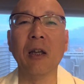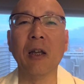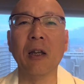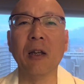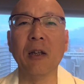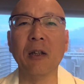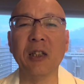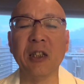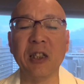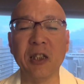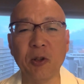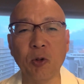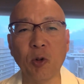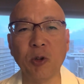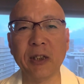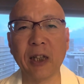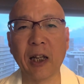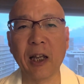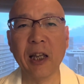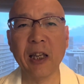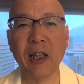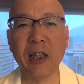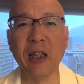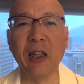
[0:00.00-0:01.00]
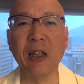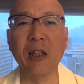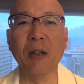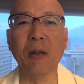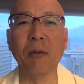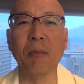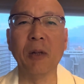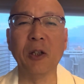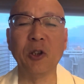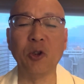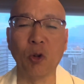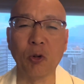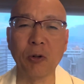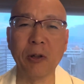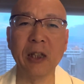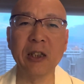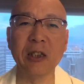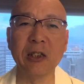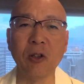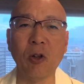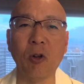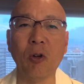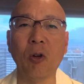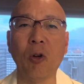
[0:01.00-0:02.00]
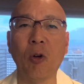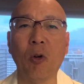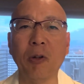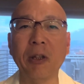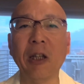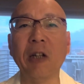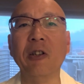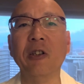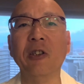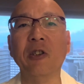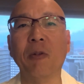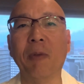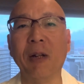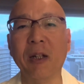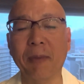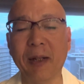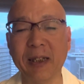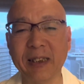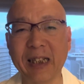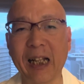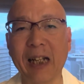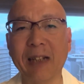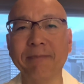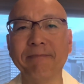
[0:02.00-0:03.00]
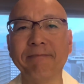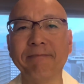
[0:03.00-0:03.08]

新大阪駅直結のホテルに泊まりました